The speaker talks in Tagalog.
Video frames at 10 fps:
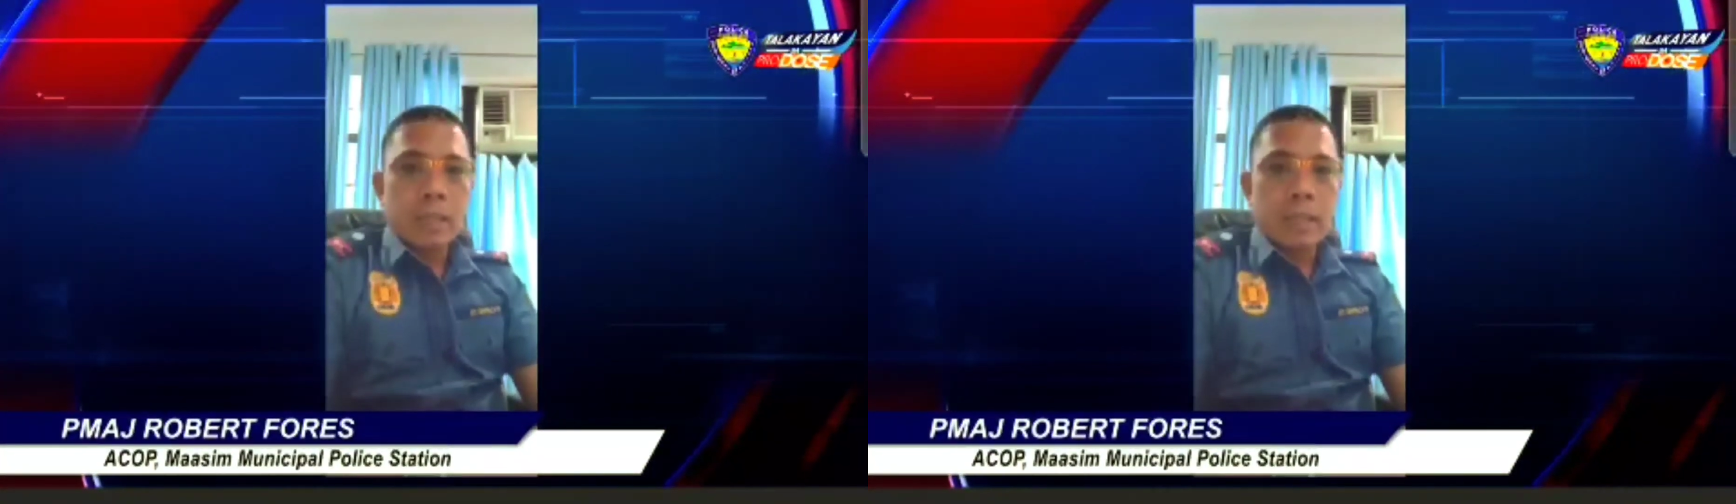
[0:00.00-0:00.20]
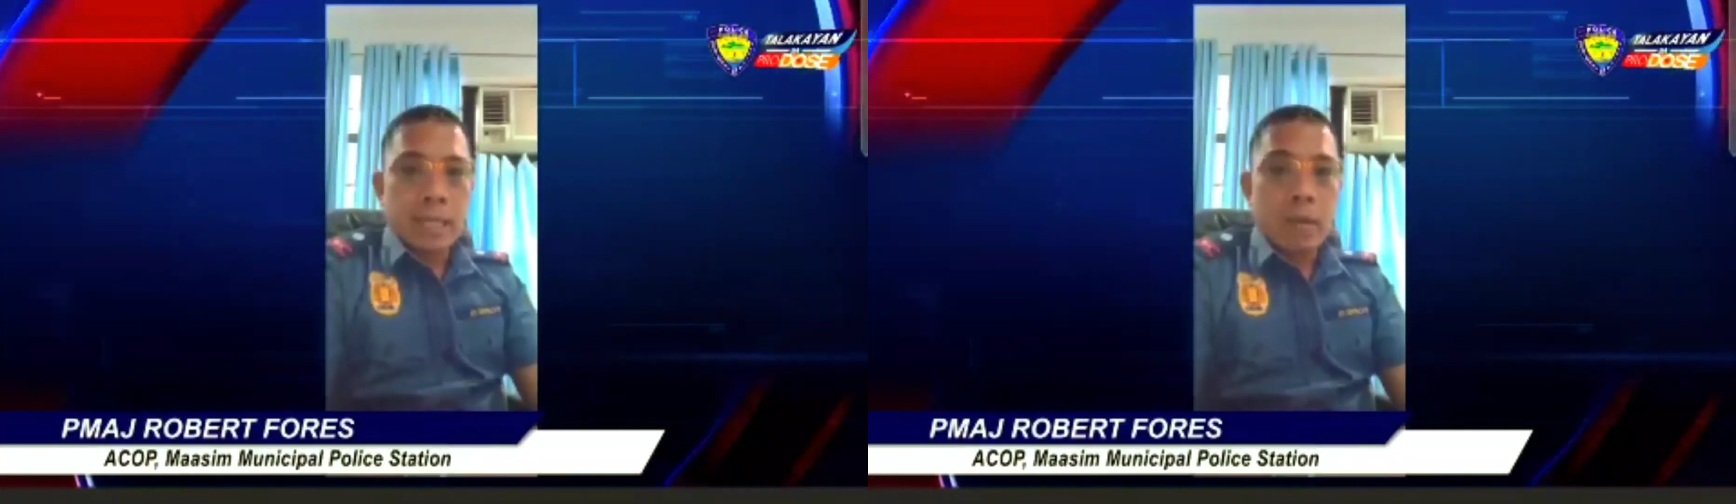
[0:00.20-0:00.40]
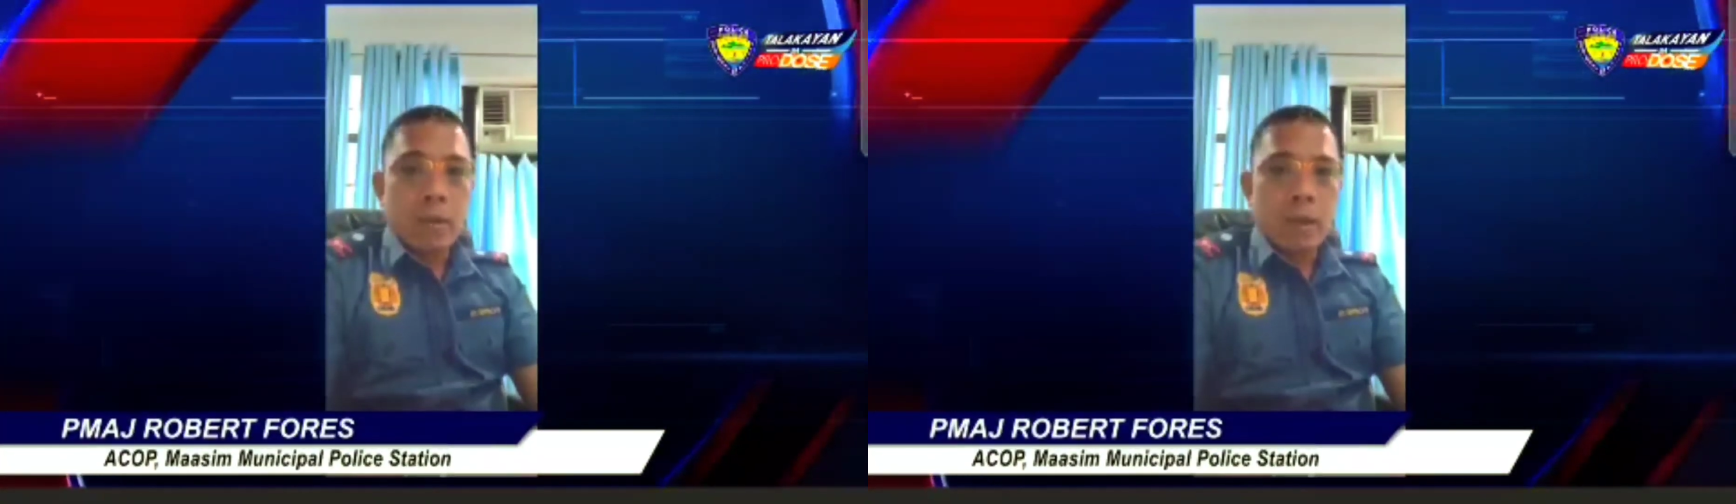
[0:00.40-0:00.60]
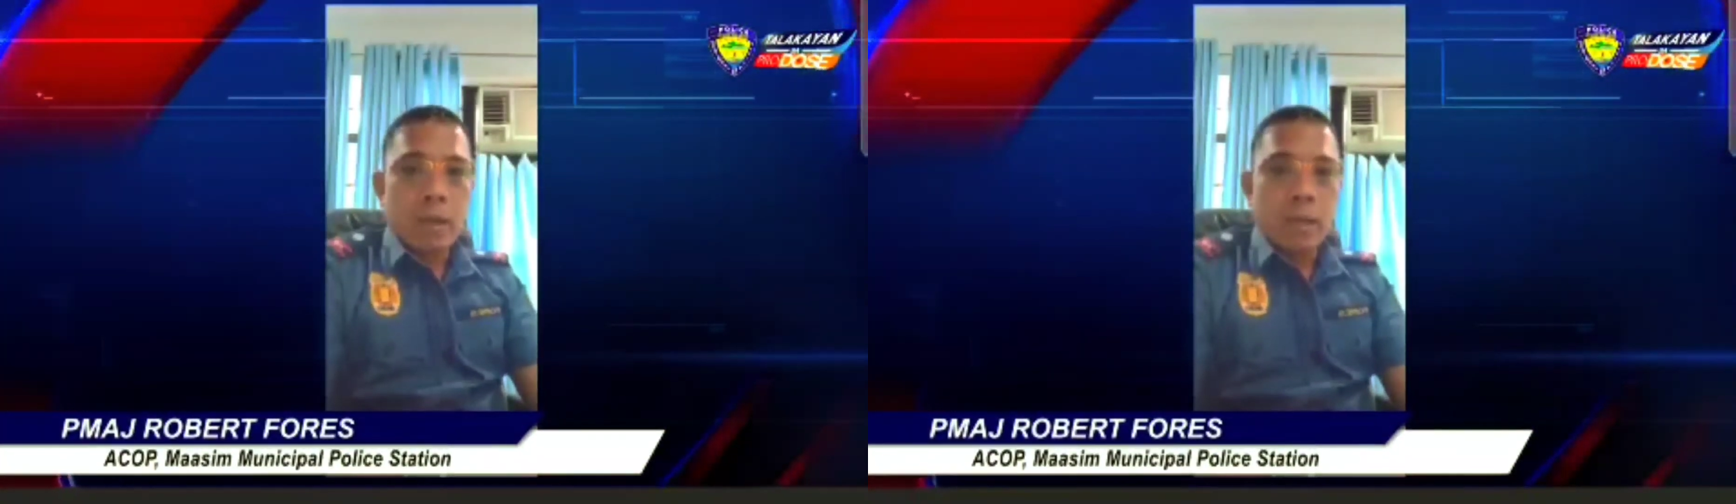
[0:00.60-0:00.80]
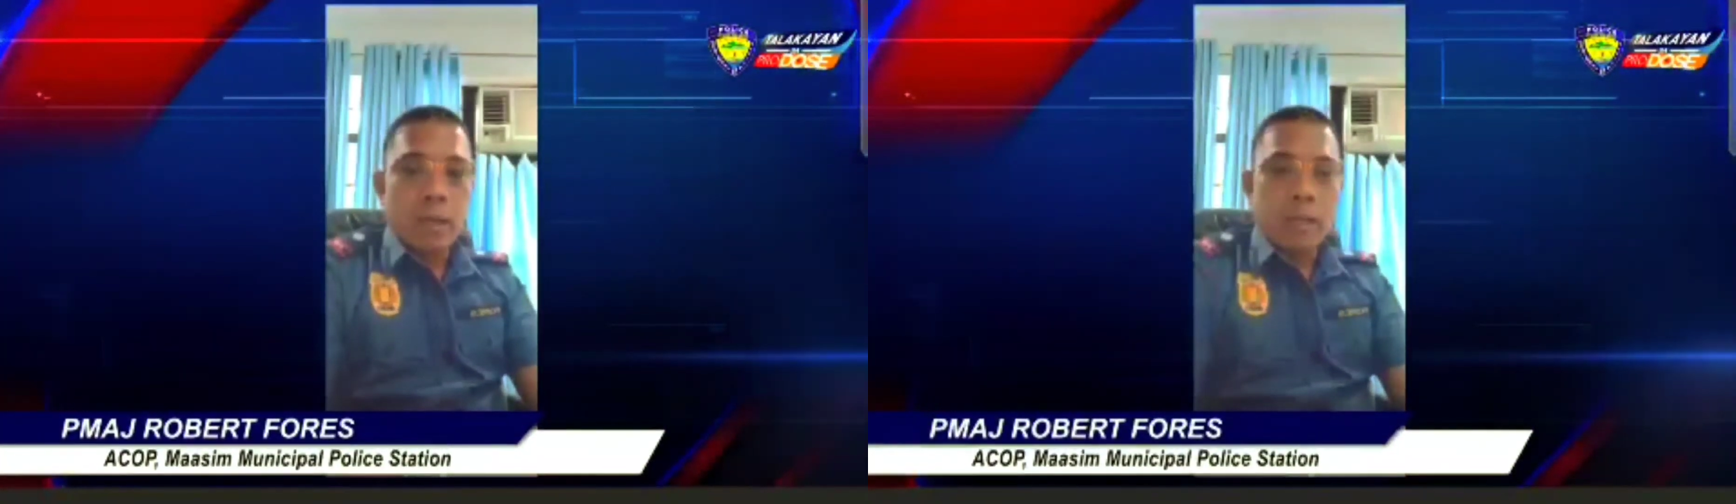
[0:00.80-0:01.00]

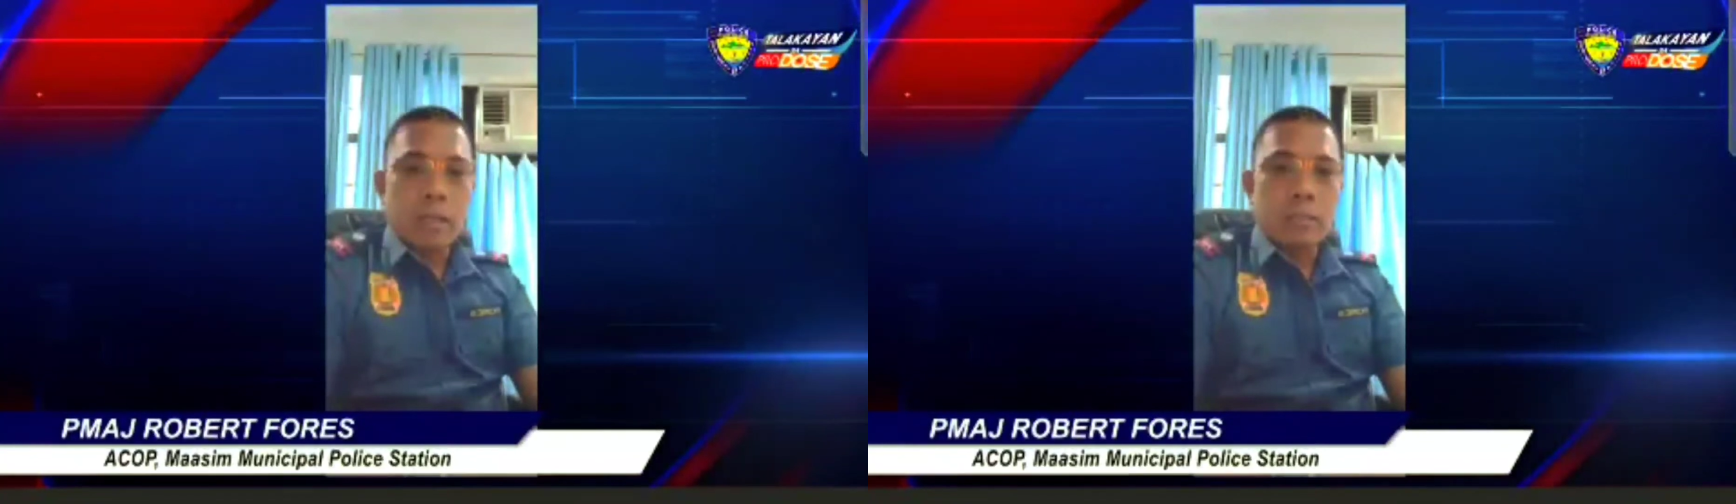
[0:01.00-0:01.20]
ginagawa uh,